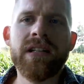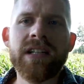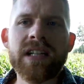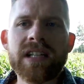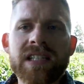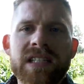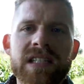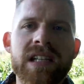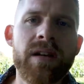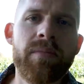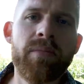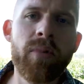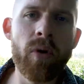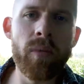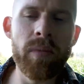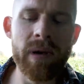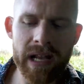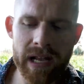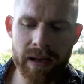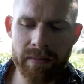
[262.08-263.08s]
das äh,
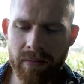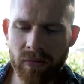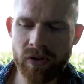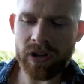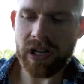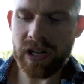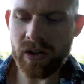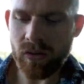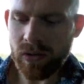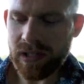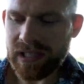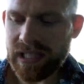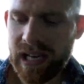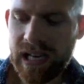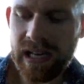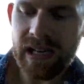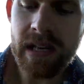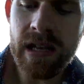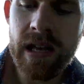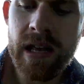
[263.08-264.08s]
Problem oder die
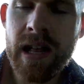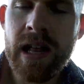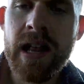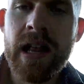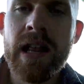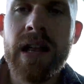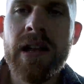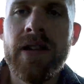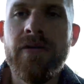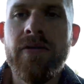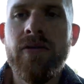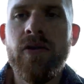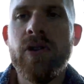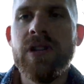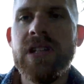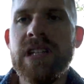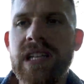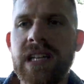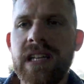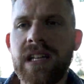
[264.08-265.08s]
Ursache
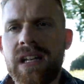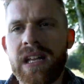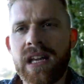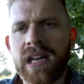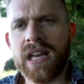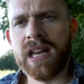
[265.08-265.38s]
für den